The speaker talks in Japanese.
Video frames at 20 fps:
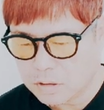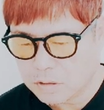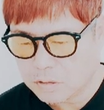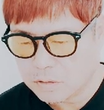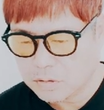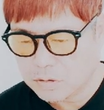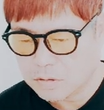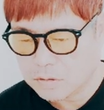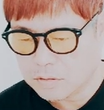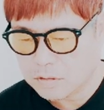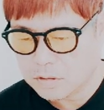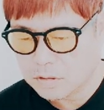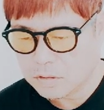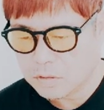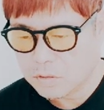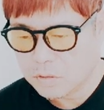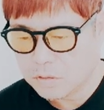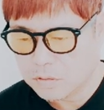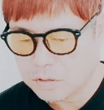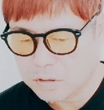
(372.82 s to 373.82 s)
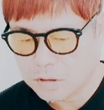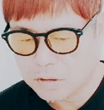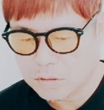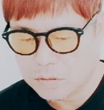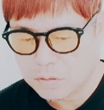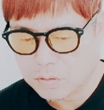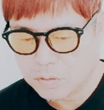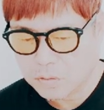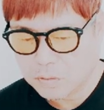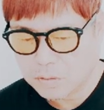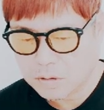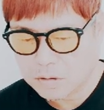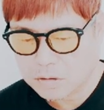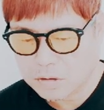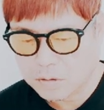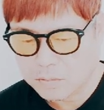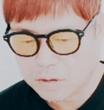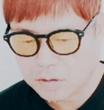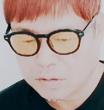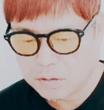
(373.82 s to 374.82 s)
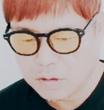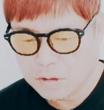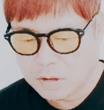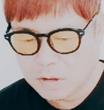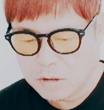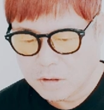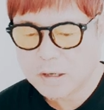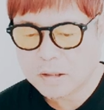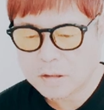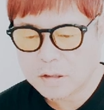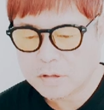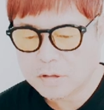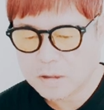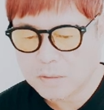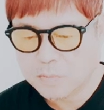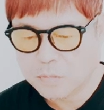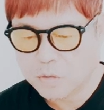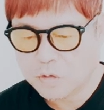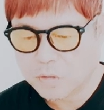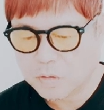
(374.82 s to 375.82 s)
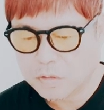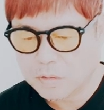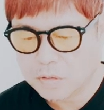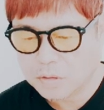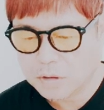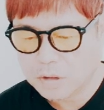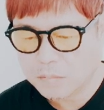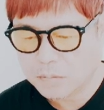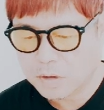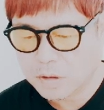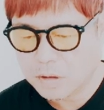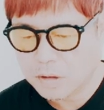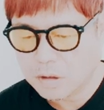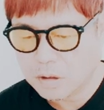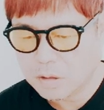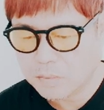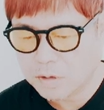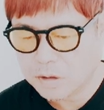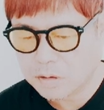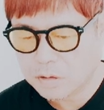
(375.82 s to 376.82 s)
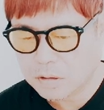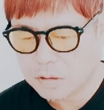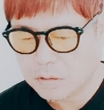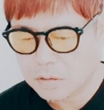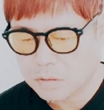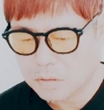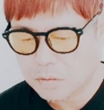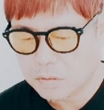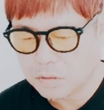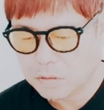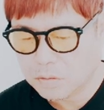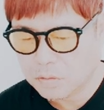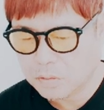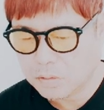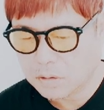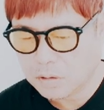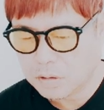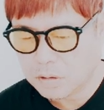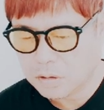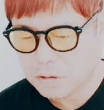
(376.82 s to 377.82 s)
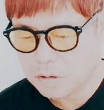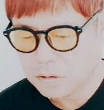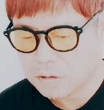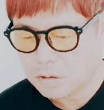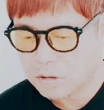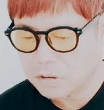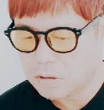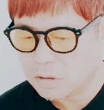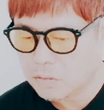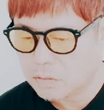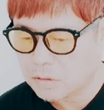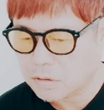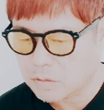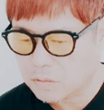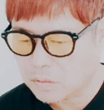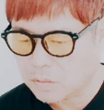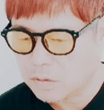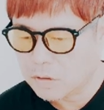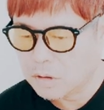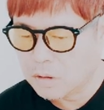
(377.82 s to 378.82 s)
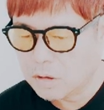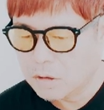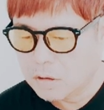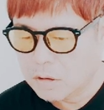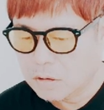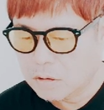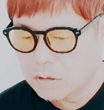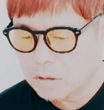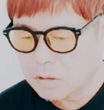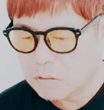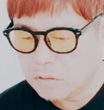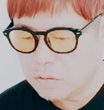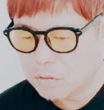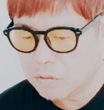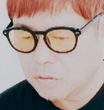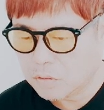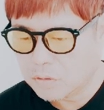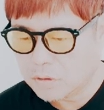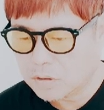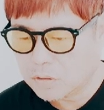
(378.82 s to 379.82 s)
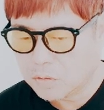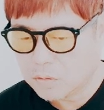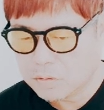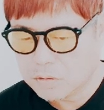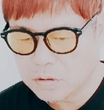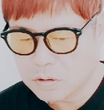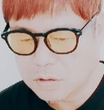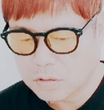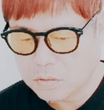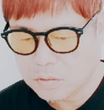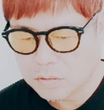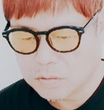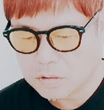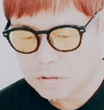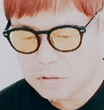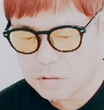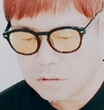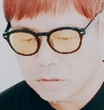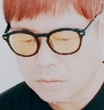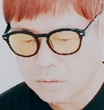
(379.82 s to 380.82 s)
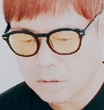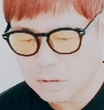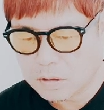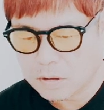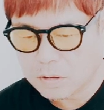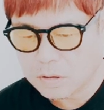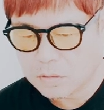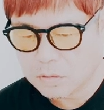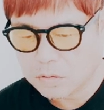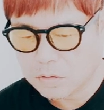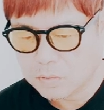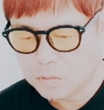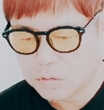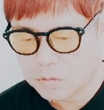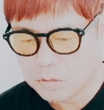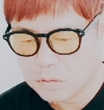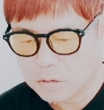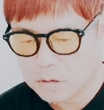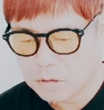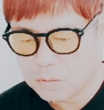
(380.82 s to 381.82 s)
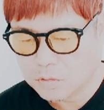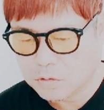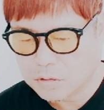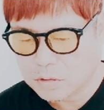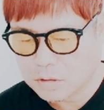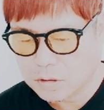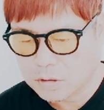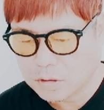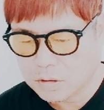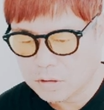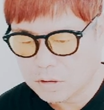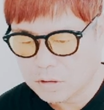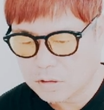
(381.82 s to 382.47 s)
係者が口々に好青年と評価しています。神田さんも、そんなマイヤマさんの人柄に惹かれたのでしょう。男女のことは当事者同士しか分からないことも多く何も知らない